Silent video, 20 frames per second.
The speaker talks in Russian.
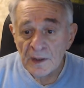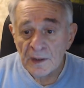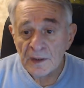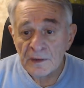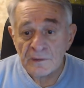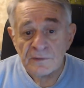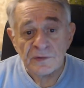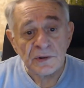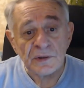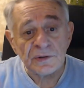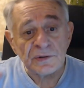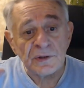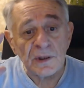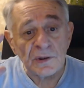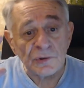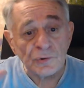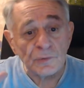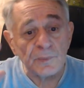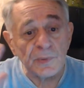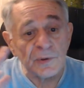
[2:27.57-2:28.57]
и все
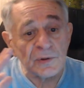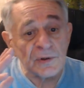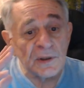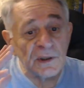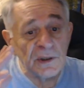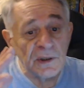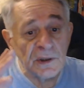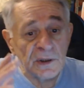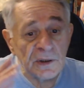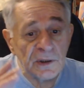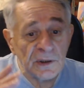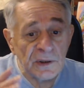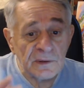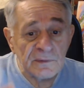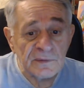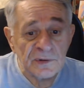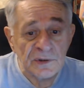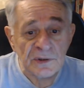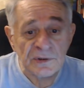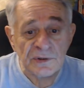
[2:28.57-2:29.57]
сразу пошли, и
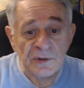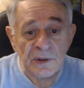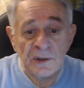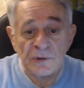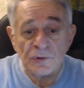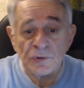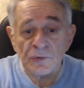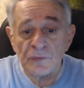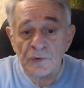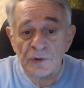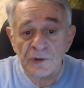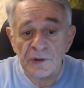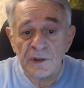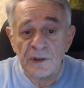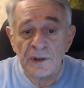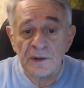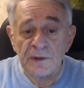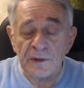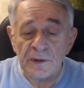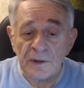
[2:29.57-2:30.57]
все сразу вот
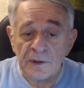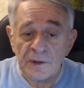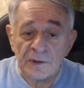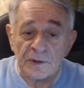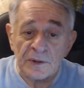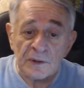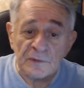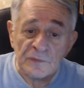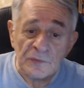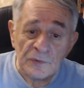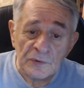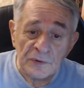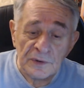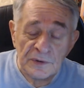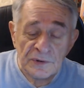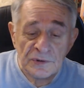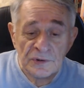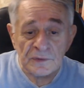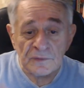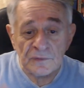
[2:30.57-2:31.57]
это, и того, и
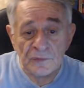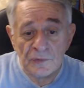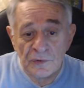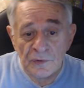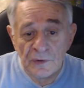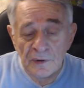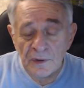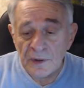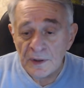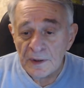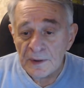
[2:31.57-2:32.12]
сего,